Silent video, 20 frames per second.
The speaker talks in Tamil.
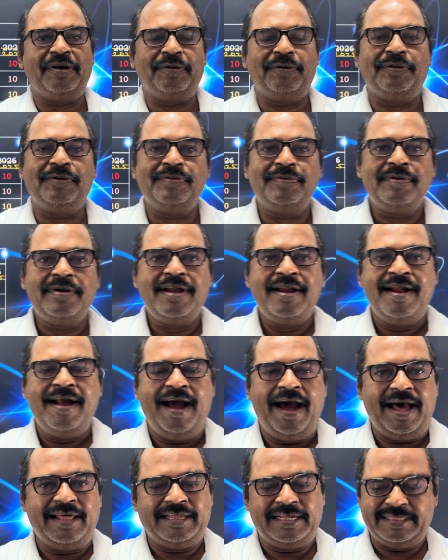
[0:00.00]
இருக்கும்
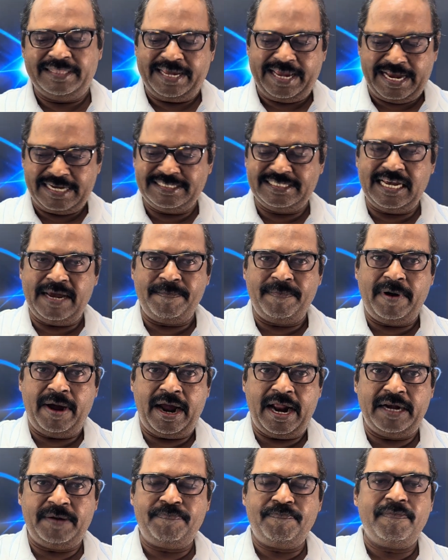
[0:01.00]
அது அந்த எக்ஸாம்
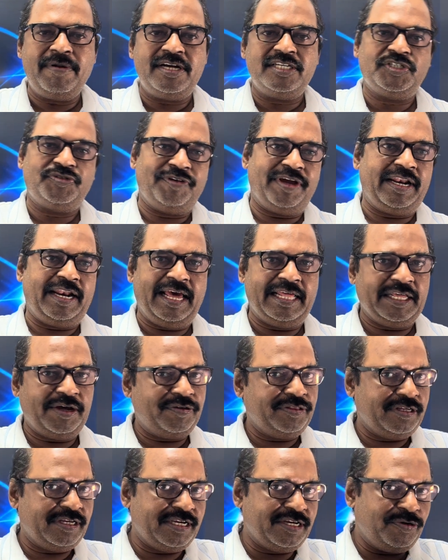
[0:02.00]
அட்மாஸ்ஃபியரில்
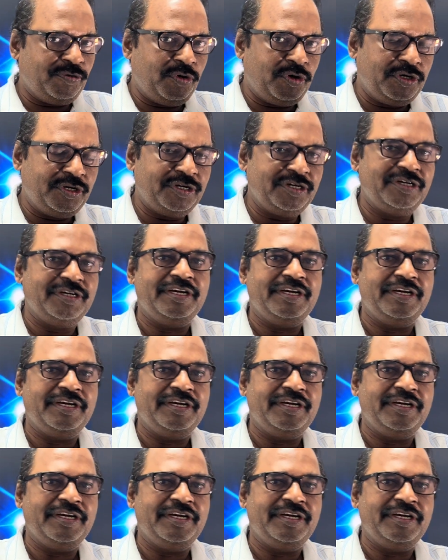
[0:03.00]
அதாவது ஒரு